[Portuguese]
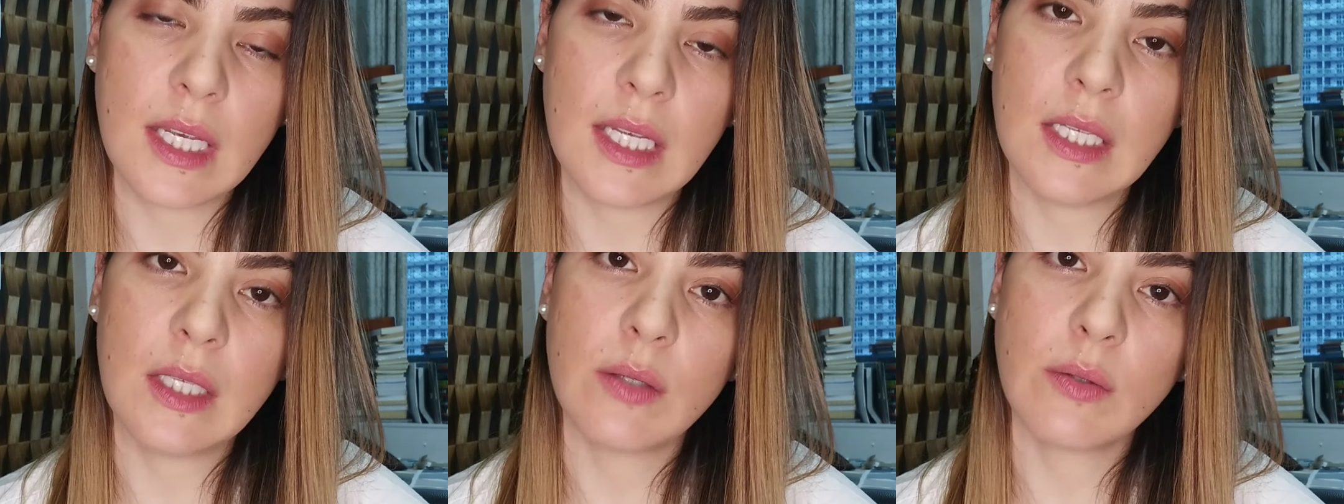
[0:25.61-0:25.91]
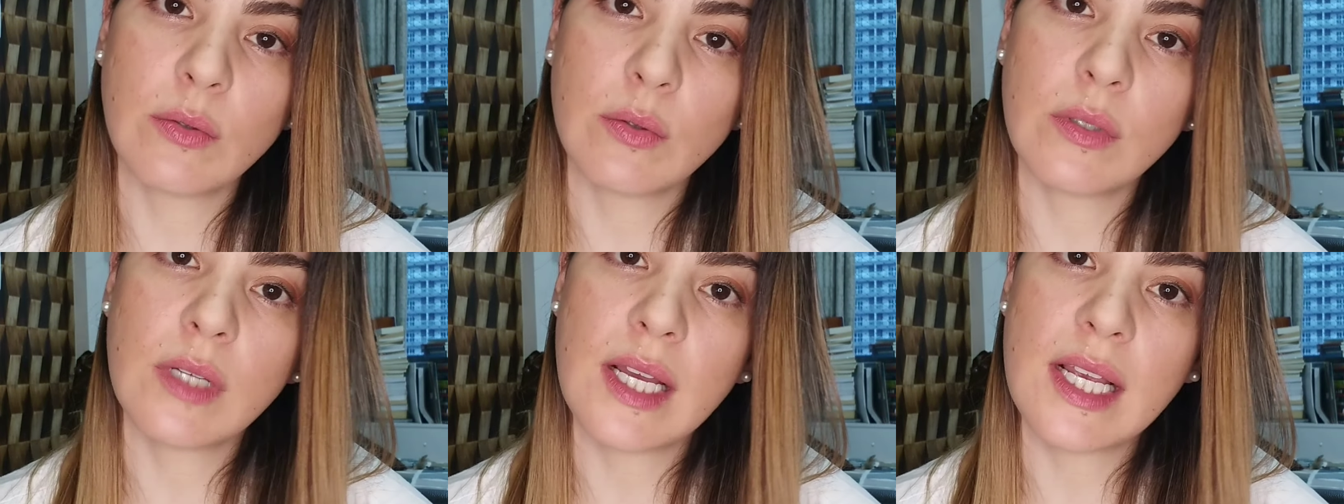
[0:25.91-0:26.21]
em que
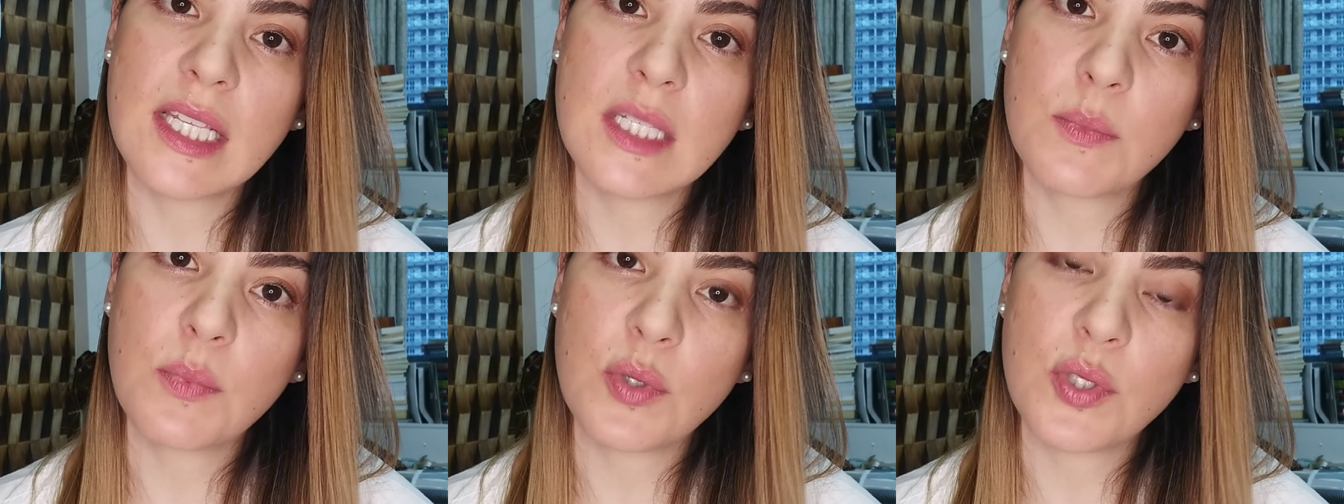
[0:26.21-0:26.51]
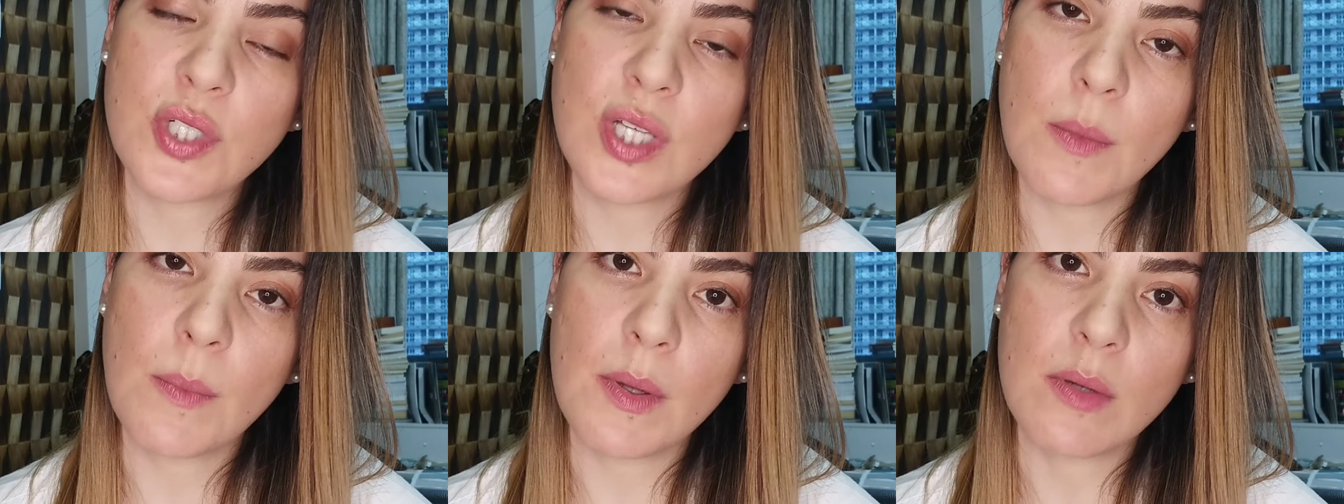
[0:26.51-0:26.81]
o Lula
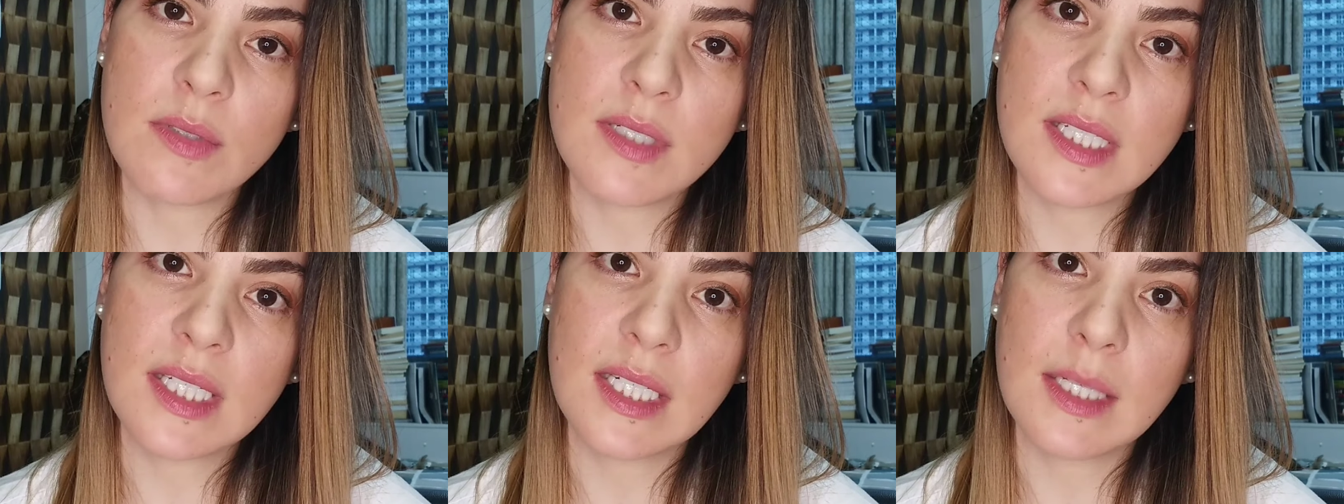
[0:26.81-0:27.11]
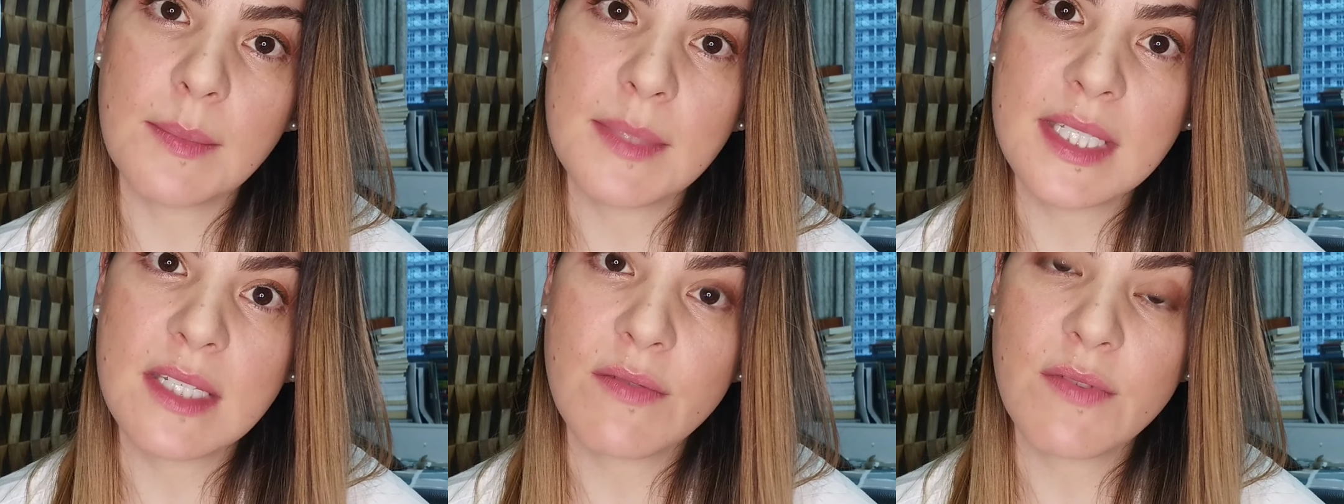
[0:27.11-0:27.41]
respondia pelos
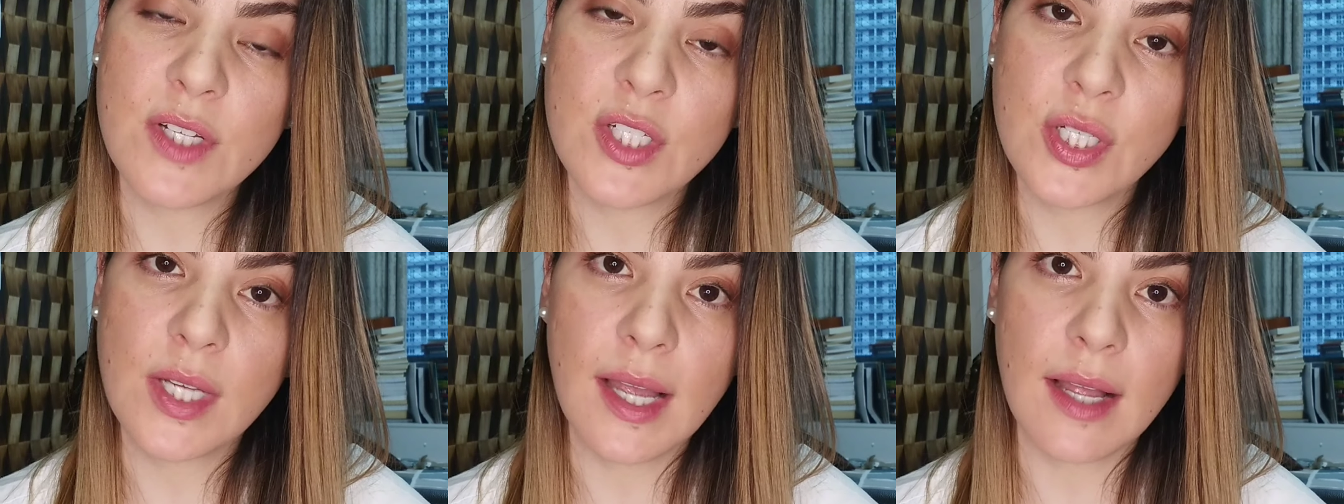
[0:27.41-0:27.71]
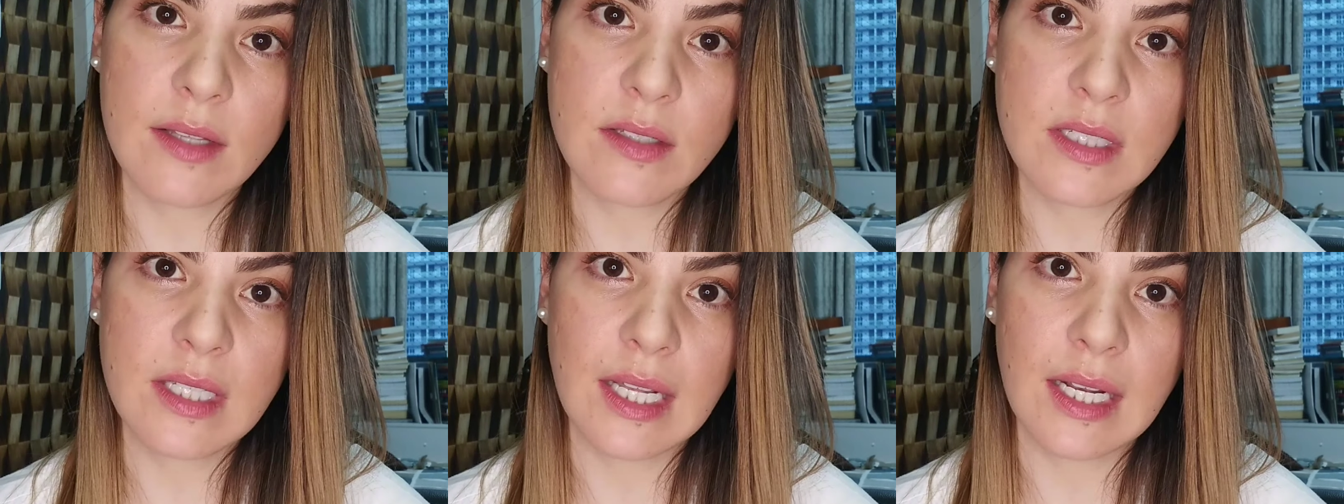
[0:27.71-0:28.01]
crimes
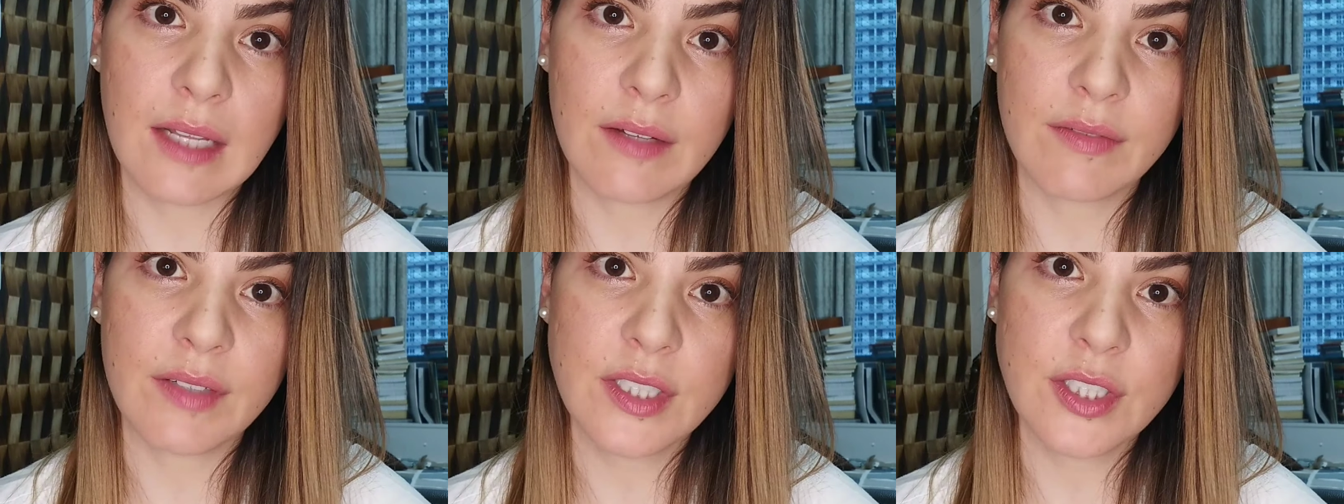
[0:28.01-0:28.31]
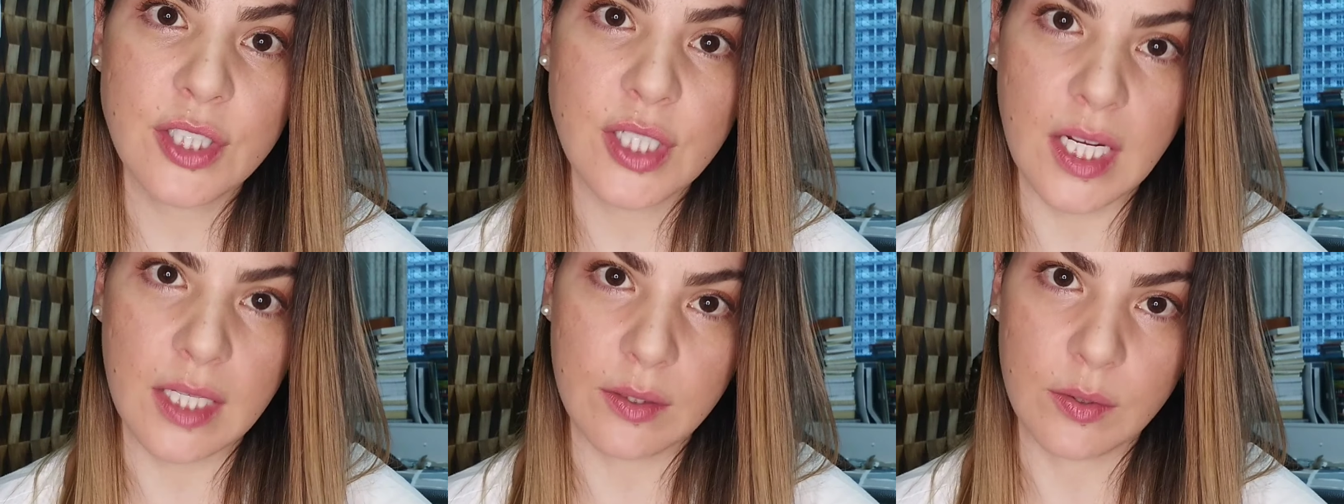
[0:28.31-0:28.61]
investigados na Lava
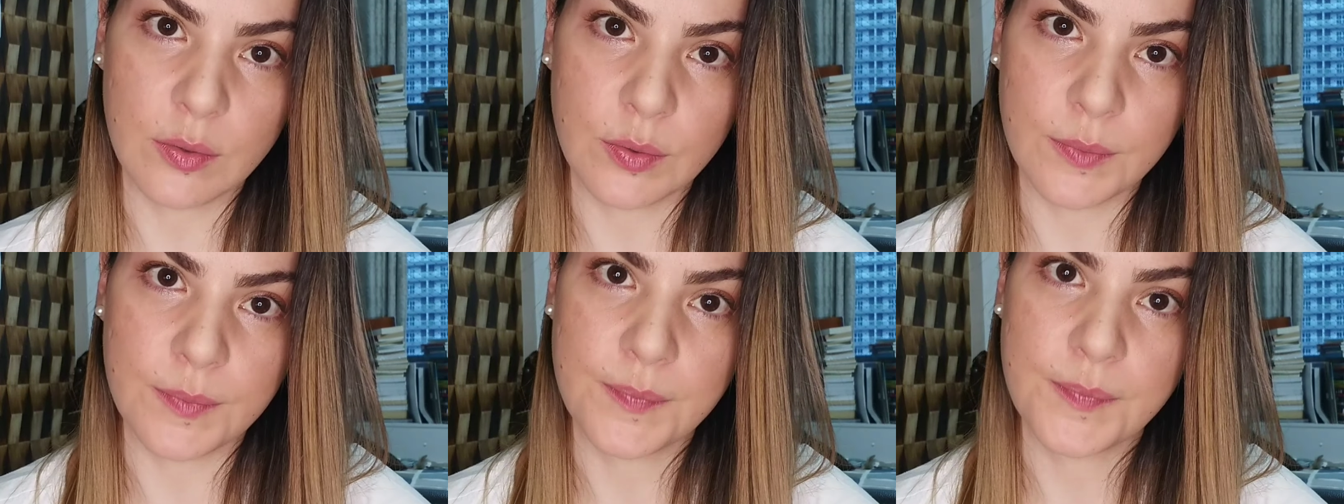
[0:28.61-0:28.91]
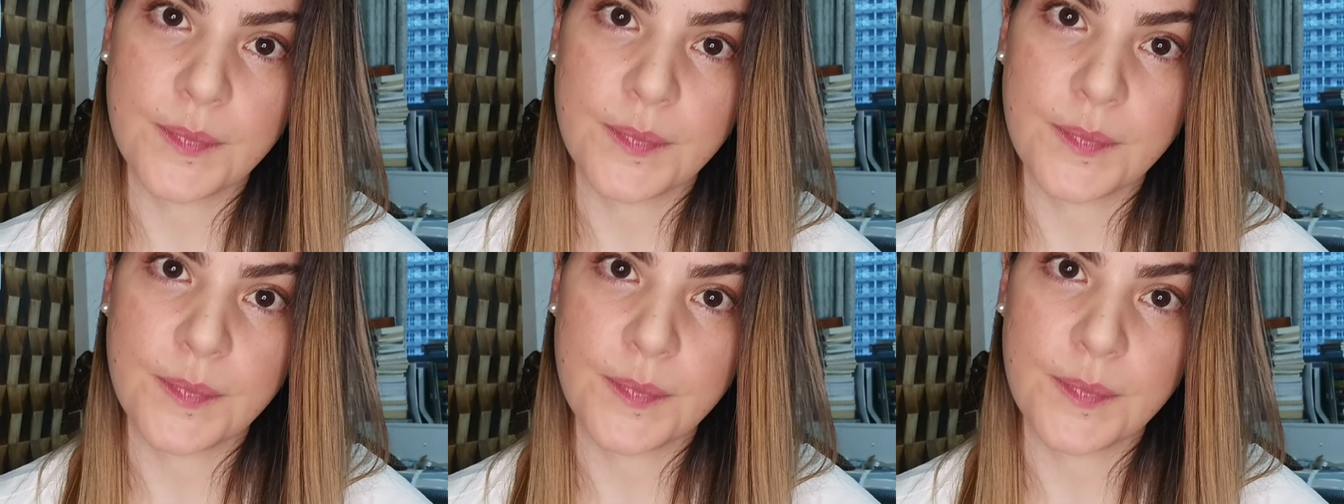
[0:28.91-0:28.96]
Jato.